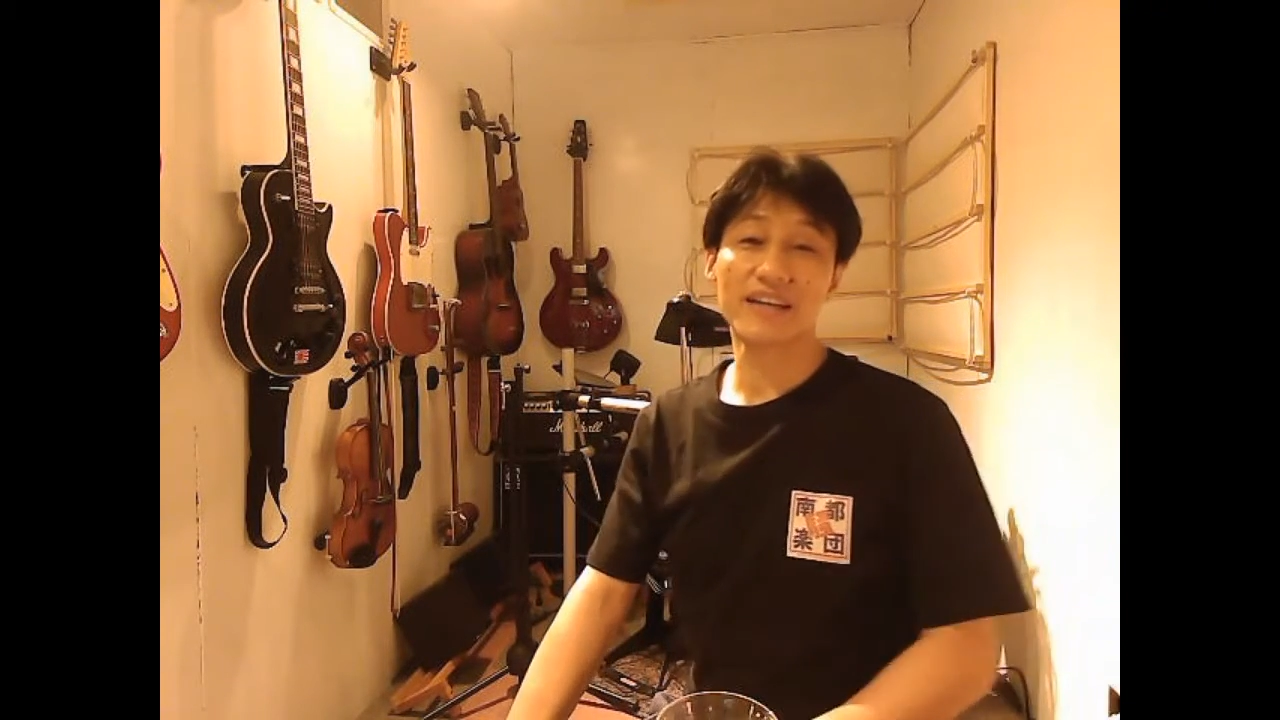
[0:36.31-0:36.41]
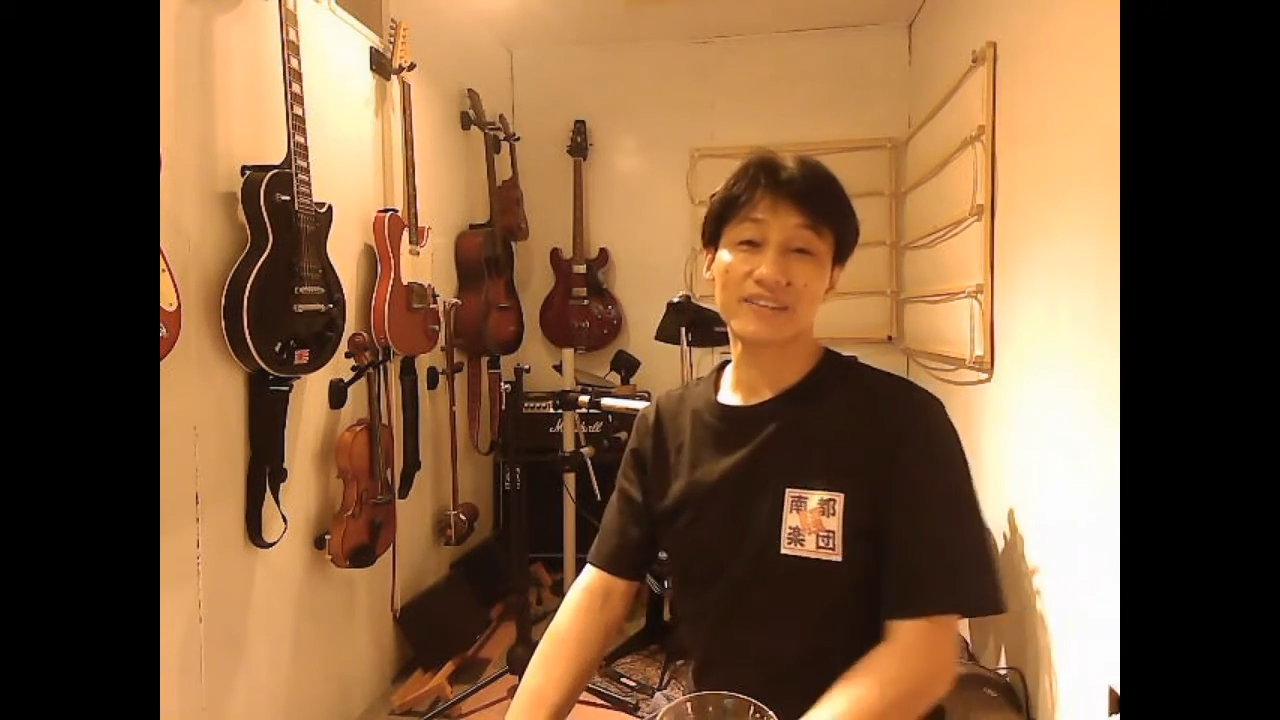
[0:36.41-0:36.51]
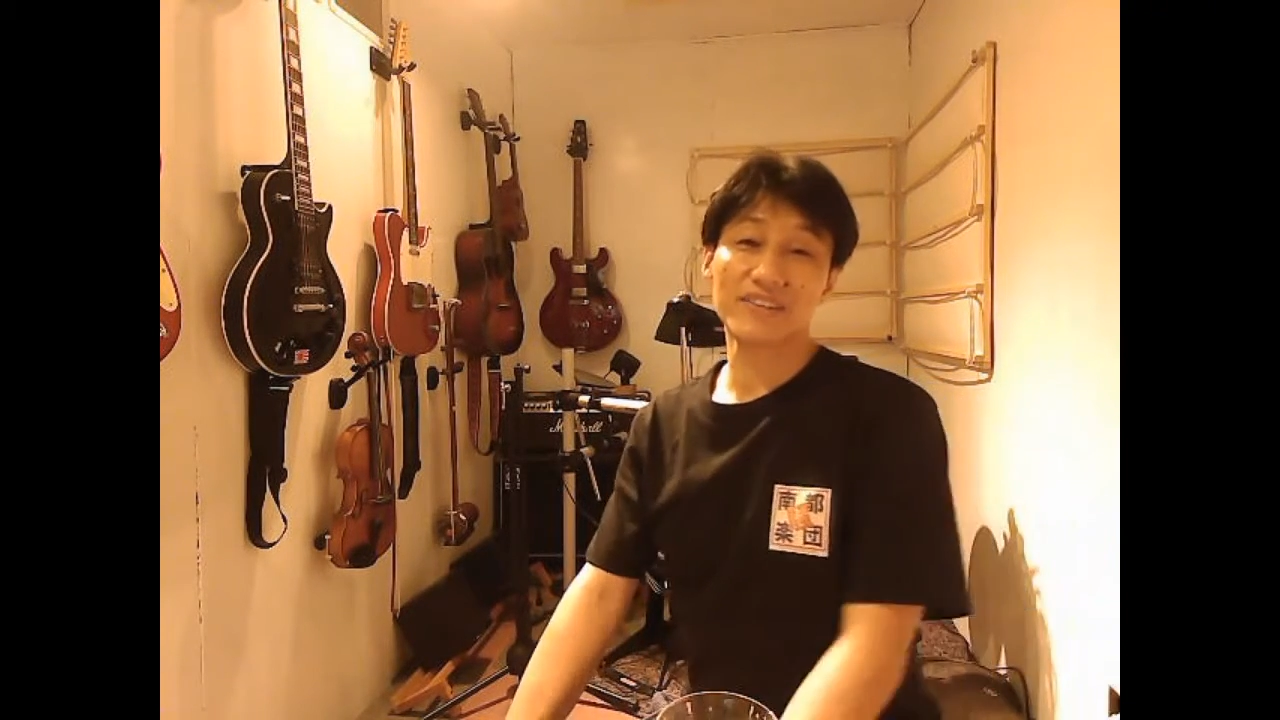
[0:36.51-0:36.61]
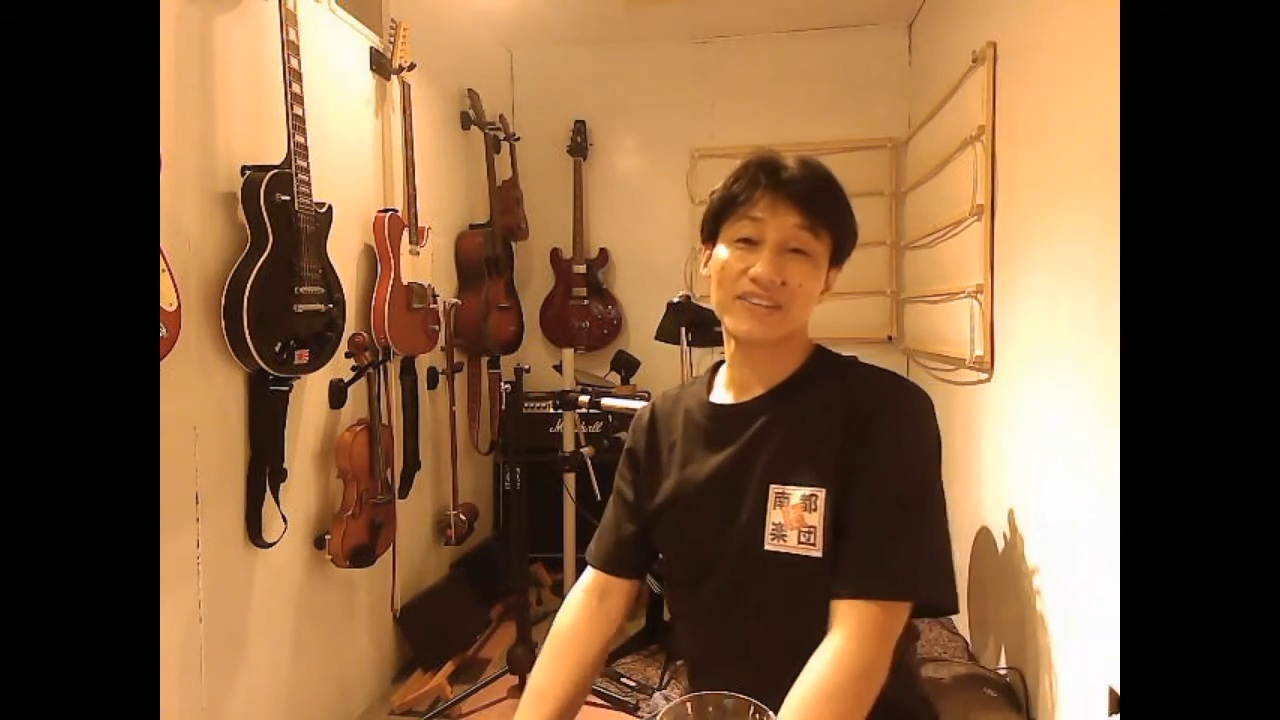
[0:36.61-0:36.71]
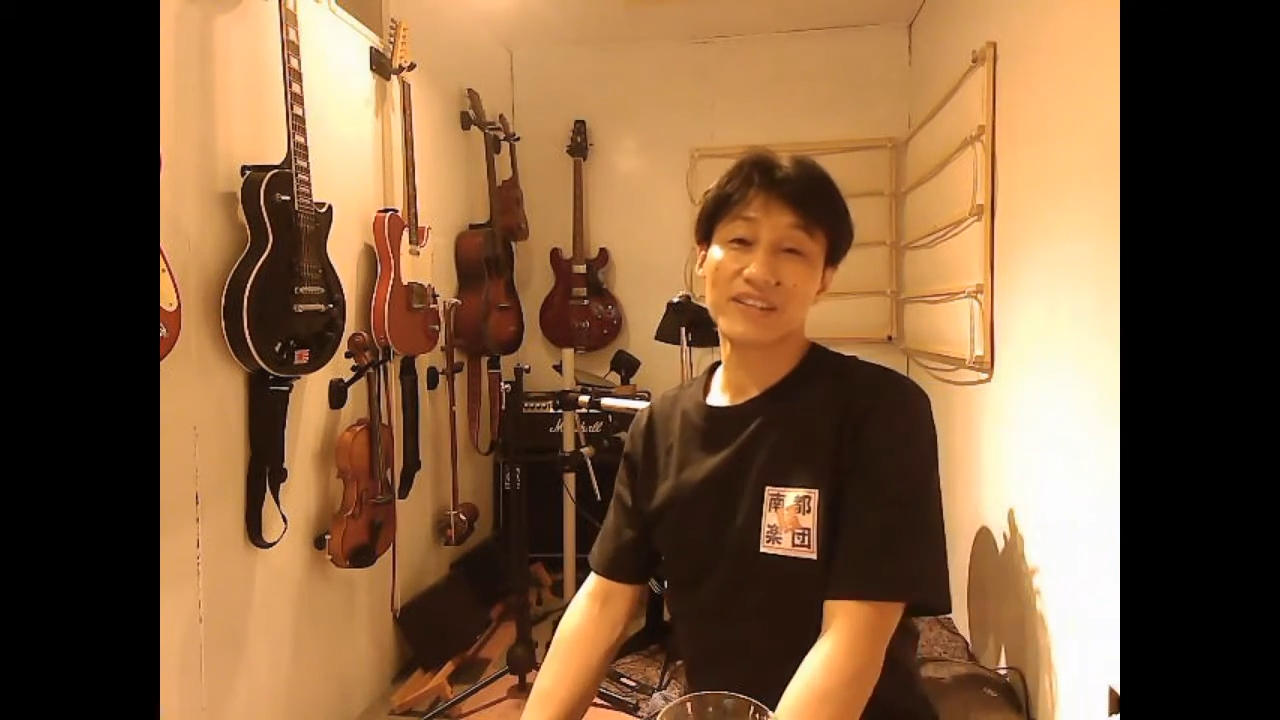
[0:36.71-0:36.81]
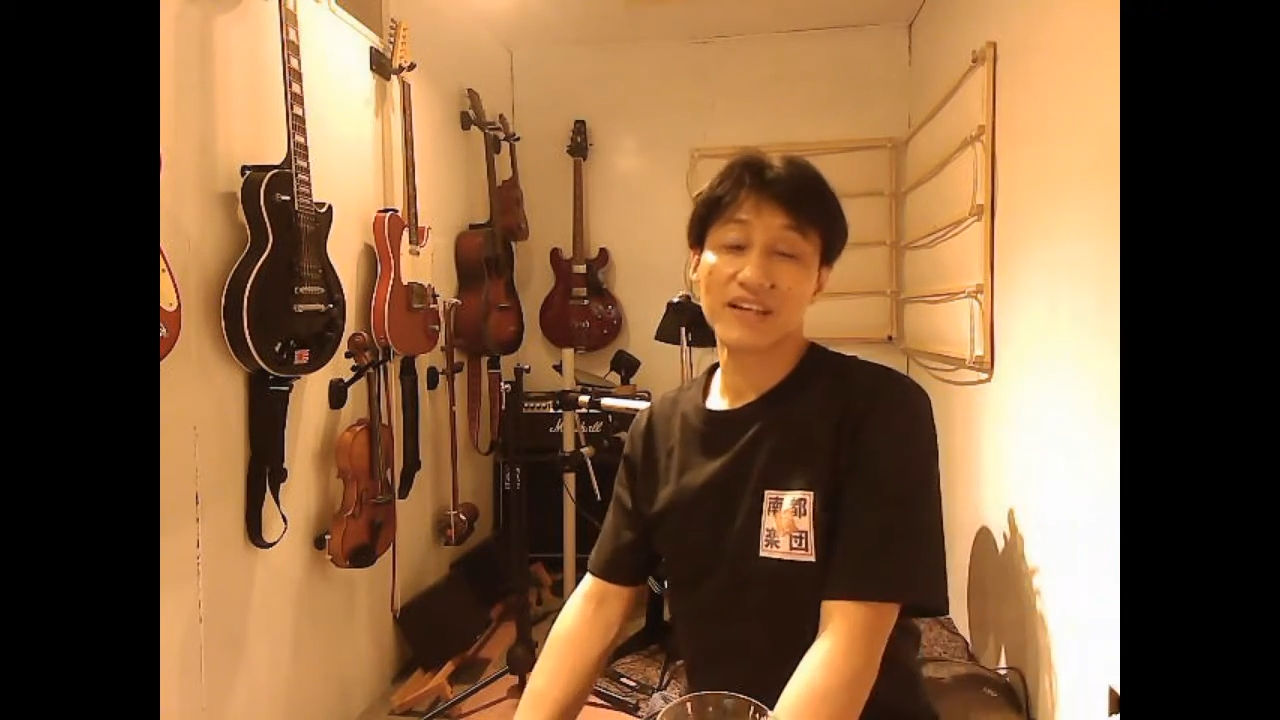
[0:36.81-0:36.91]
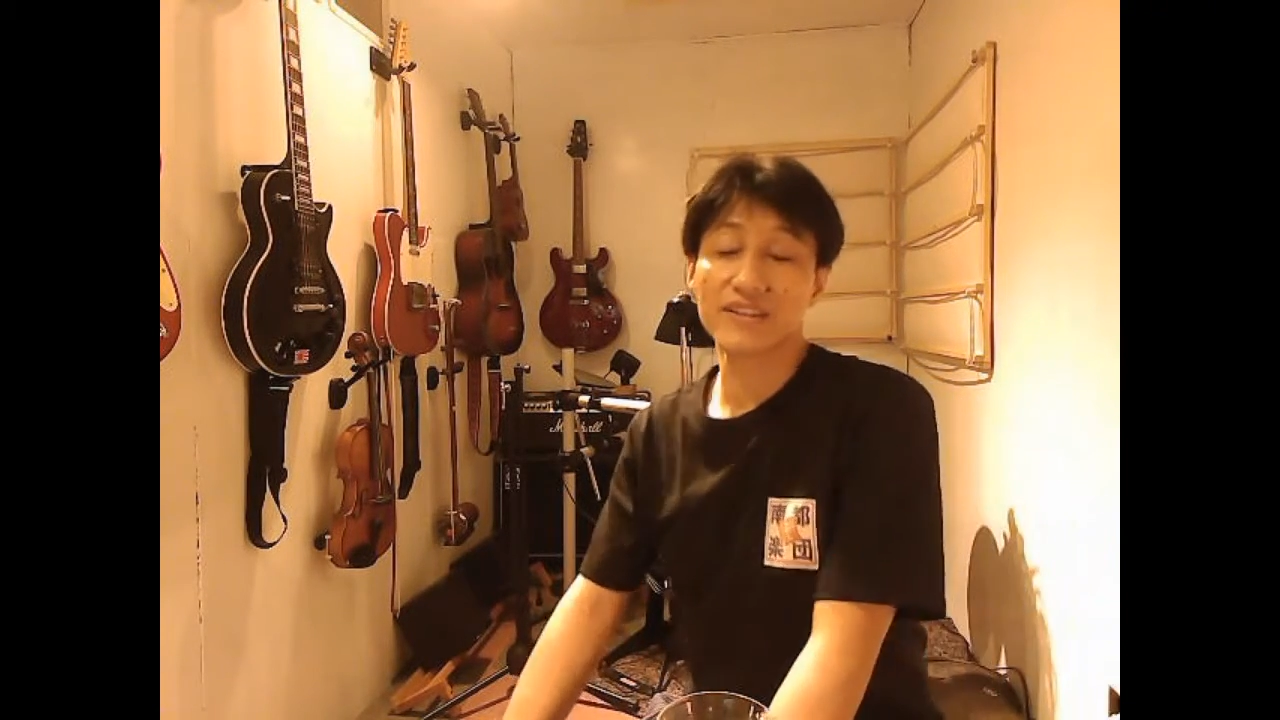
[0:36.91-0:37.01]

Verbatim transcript: あの、